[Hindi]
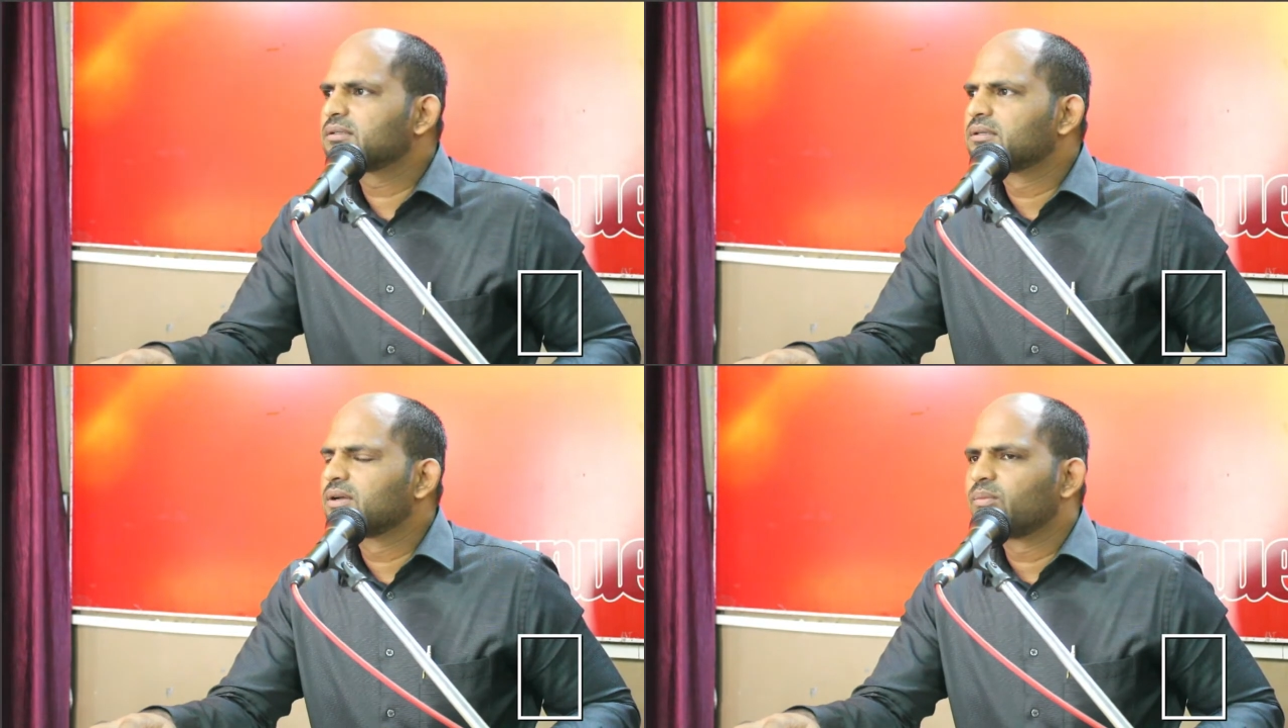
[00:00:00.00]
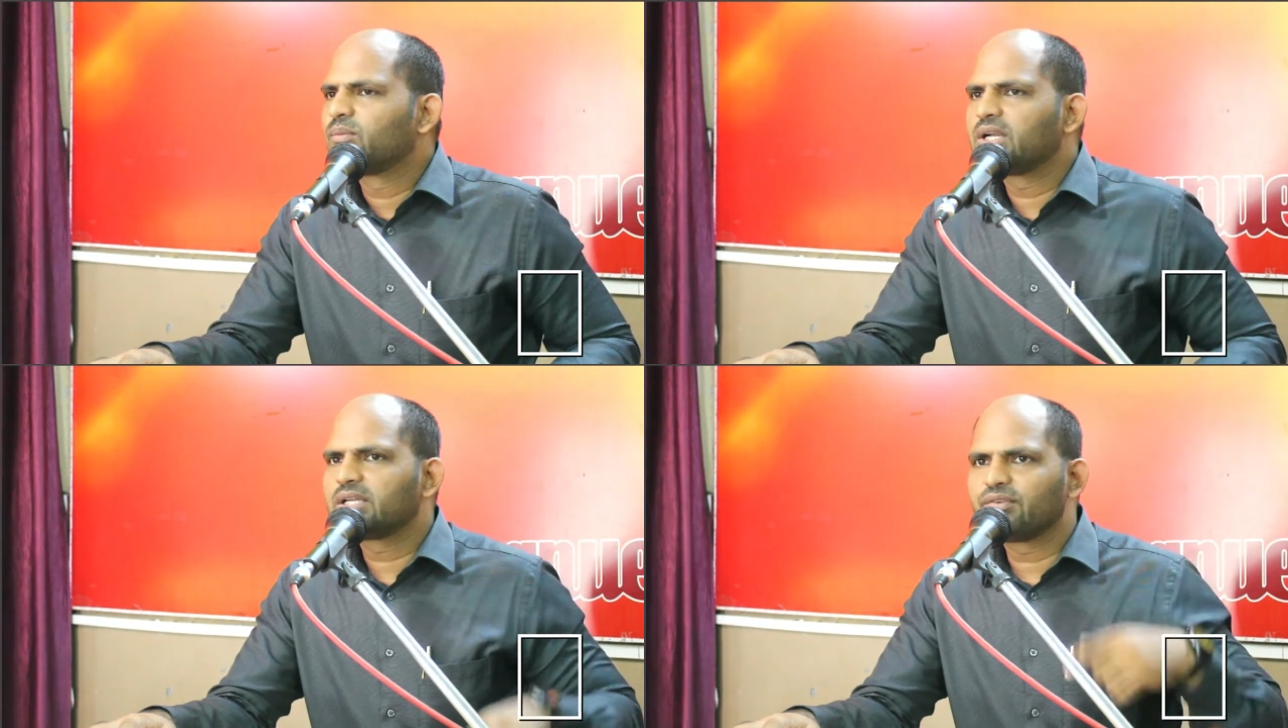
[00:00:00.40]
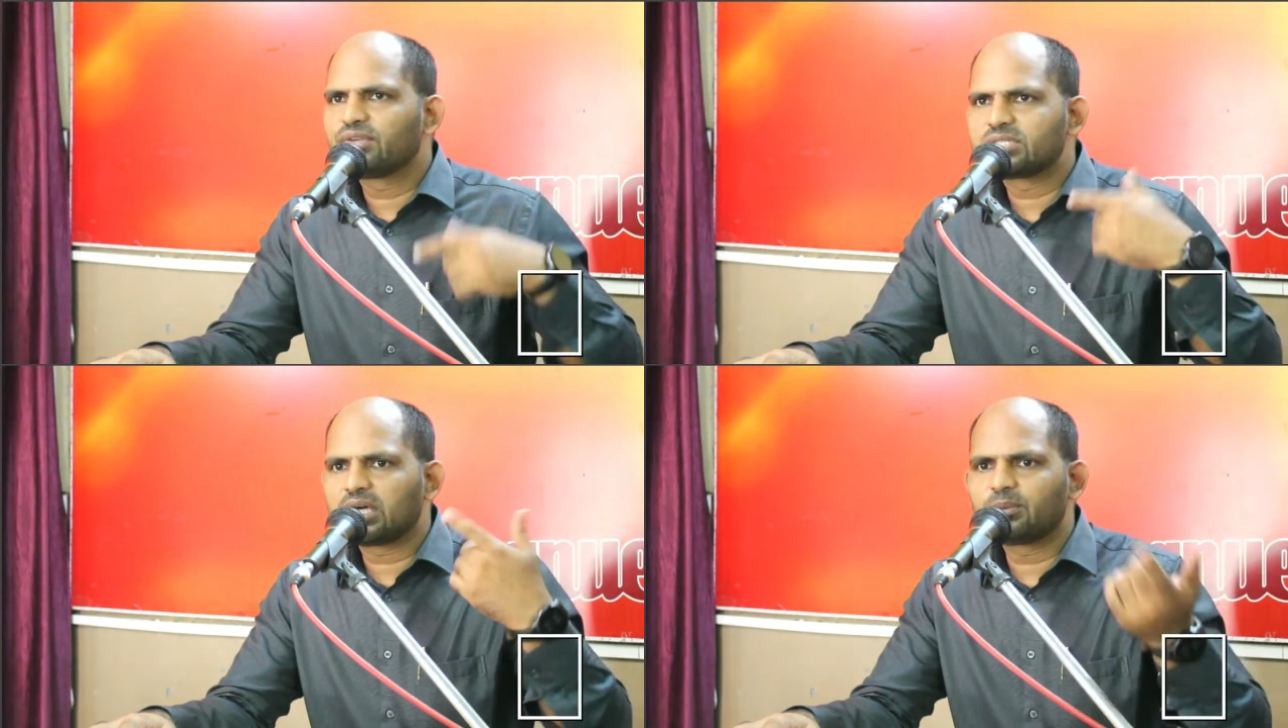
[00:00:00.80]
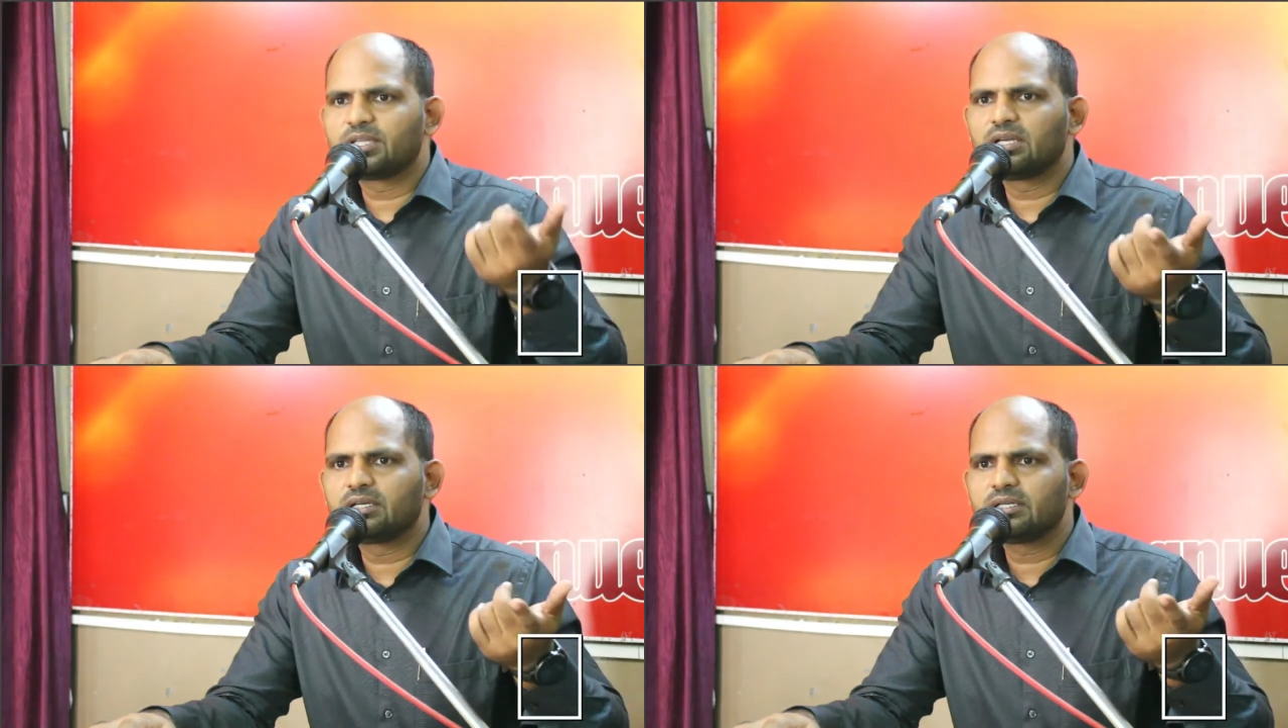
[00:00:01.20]
मन के विचार बदल
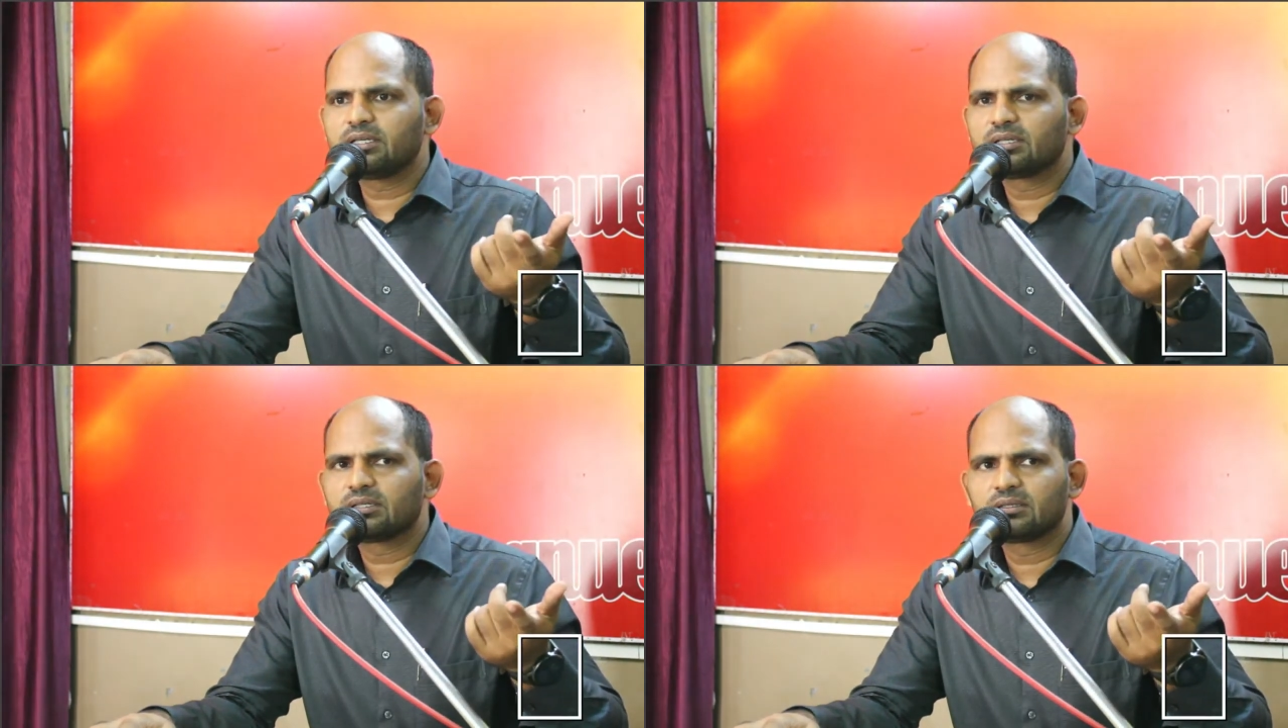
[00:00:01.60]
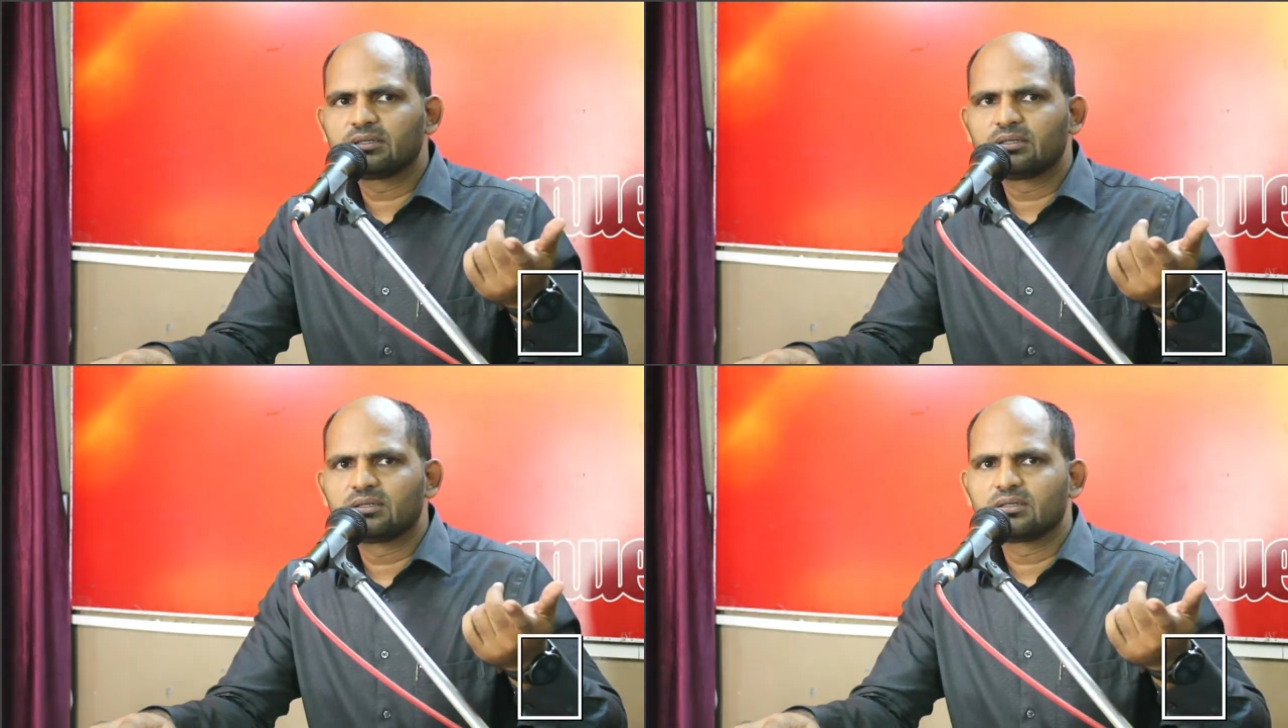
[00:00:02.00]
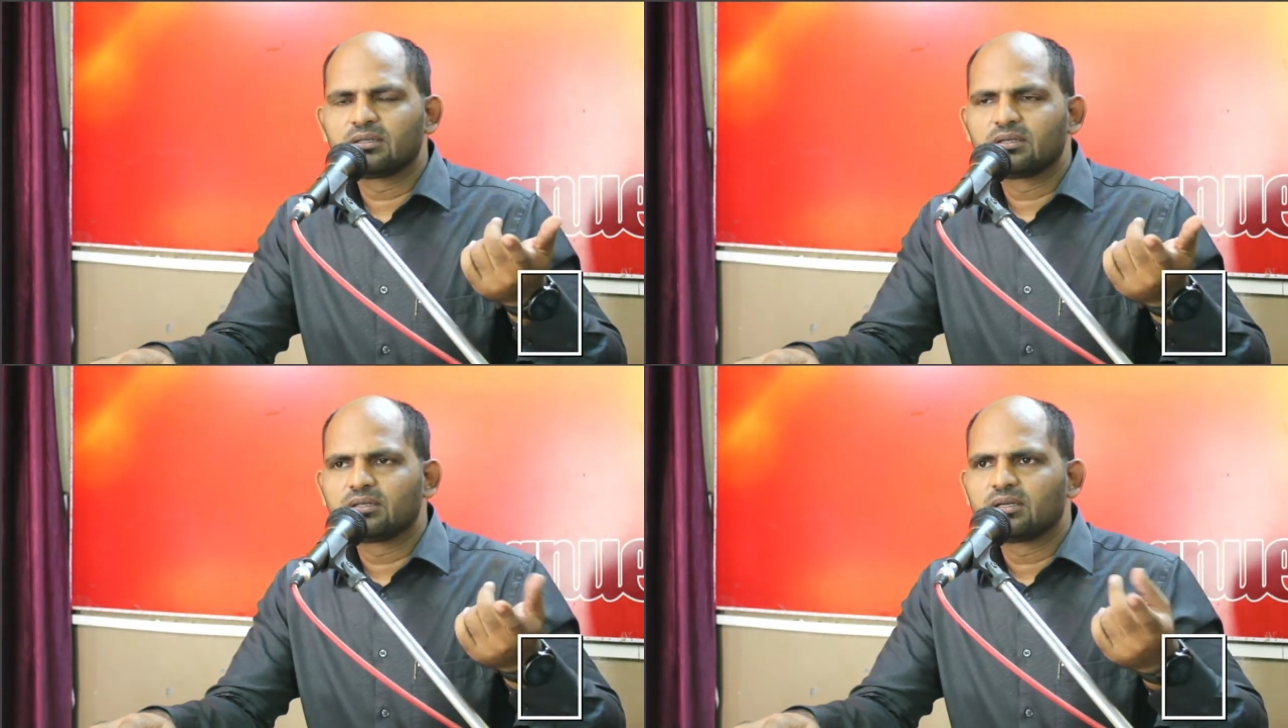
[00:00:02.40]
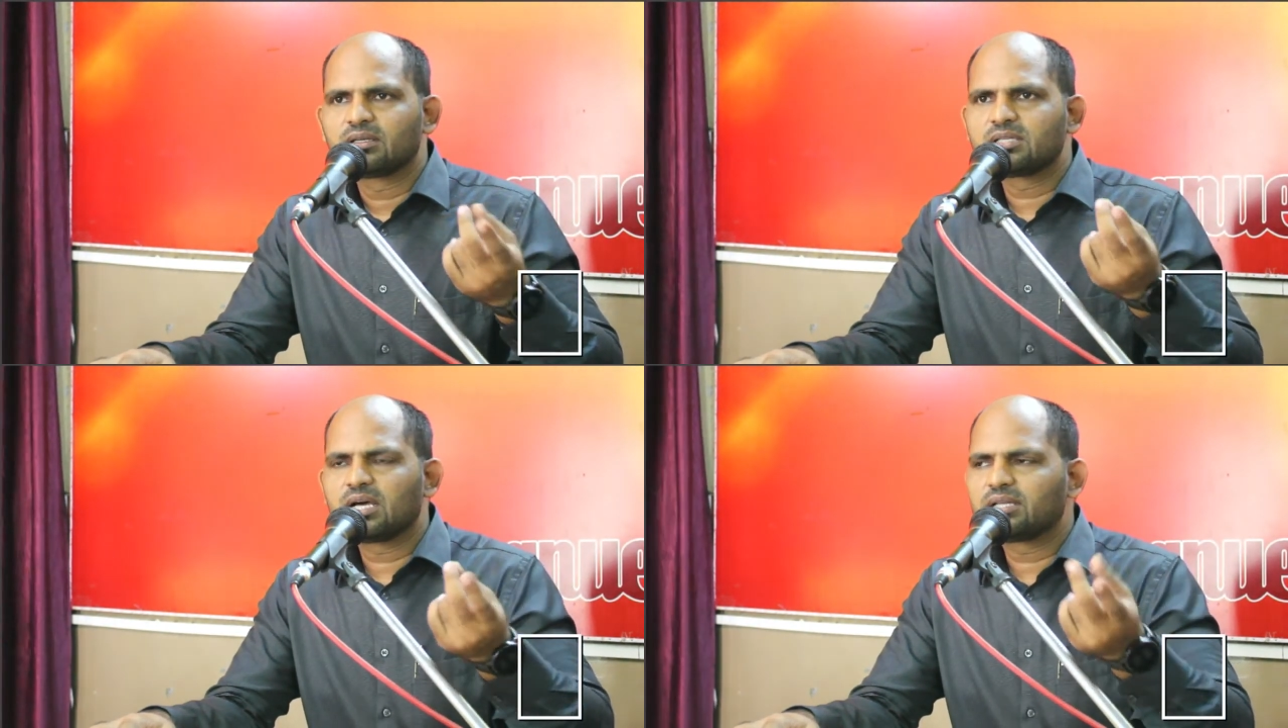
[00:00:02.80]
गए सात